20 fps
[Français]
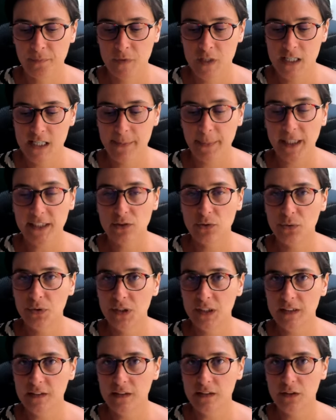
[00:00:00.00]
c'est presque une
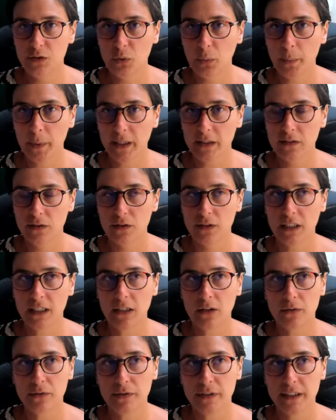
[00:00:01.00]
décision
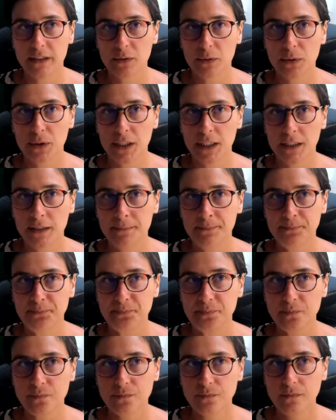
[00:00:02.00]
personnelle en fait. Ok,
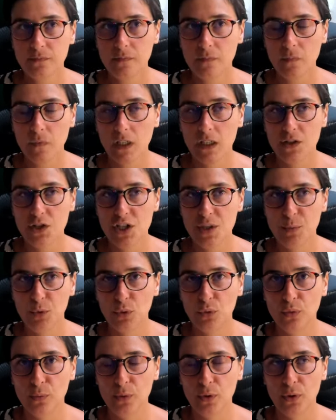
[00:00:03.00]
j'ai
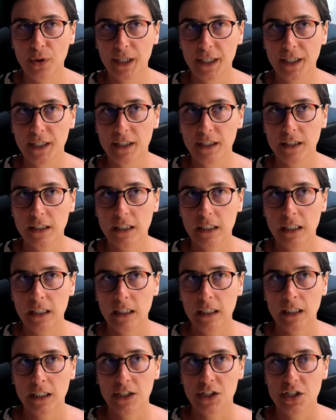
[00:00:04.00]
beaucoup pleuré,
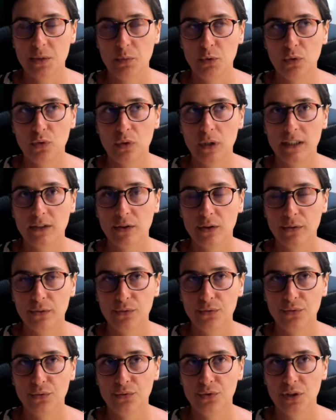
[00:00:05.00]
j'ai beaucoup
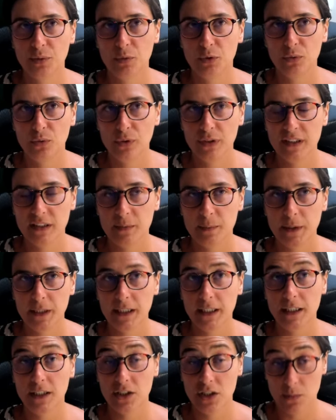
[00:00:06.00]
attendu, j'ai beaucoup
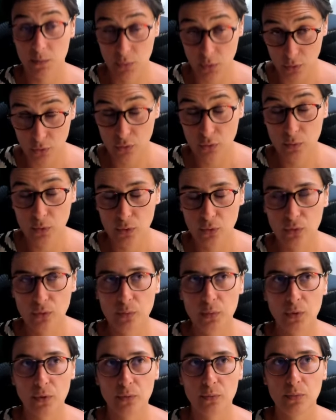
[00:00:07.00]
espéré, j'ai beaucoup, beaucoup,
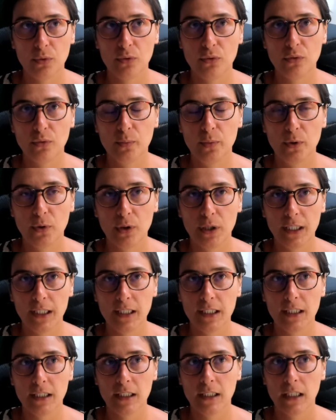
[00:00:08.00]
beaucoup
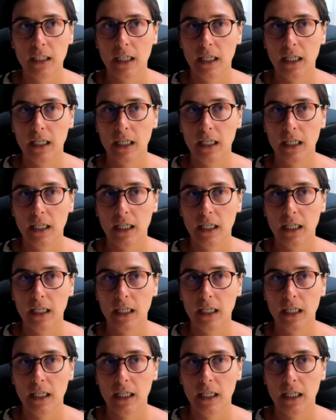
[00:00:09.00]
pleuré.